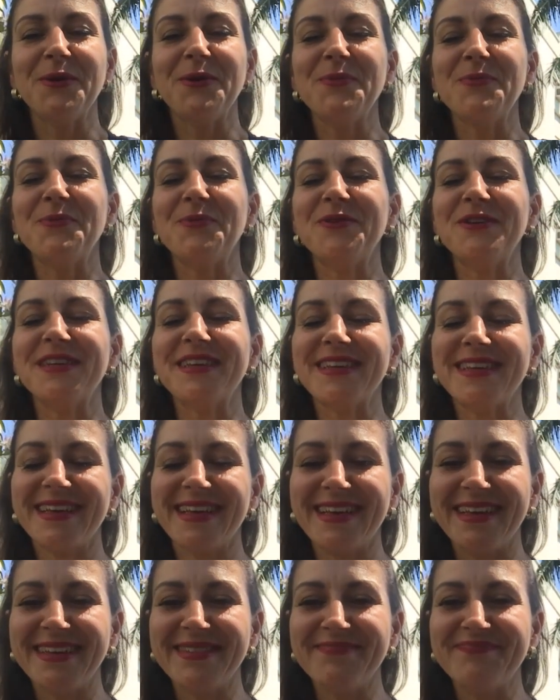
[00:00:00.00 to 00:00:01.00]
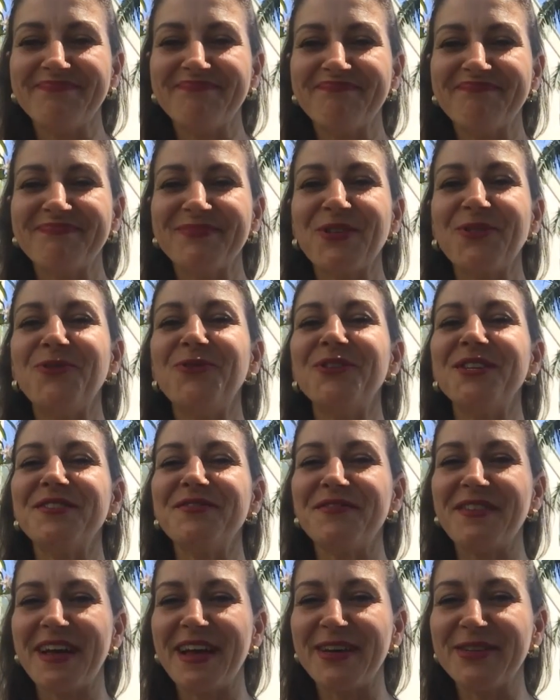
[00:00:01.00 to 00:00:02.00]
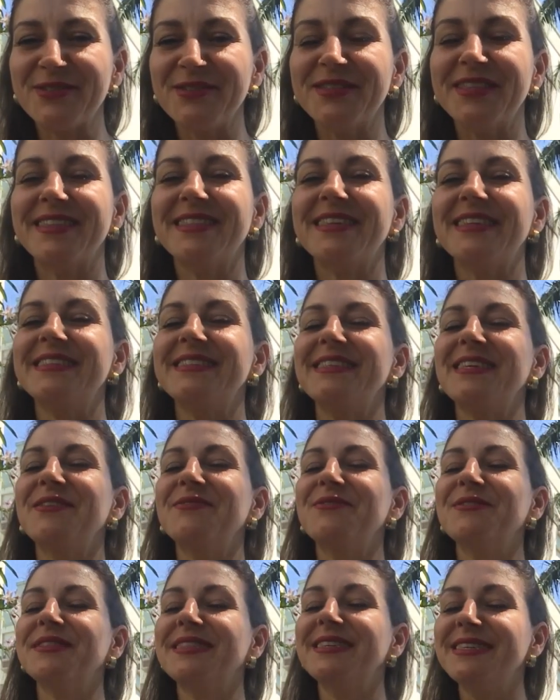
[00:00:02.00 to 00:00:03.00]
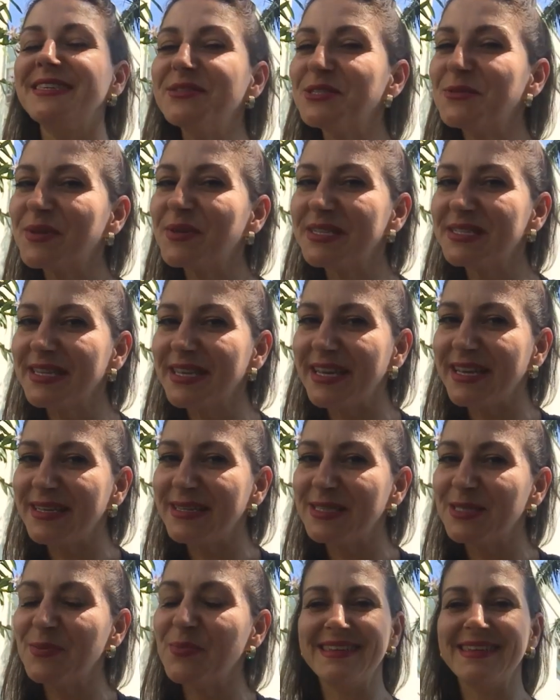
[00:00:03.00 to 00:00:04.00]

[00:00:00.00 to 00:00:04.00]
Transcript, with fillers: porque o universo está trazendo tantos presentes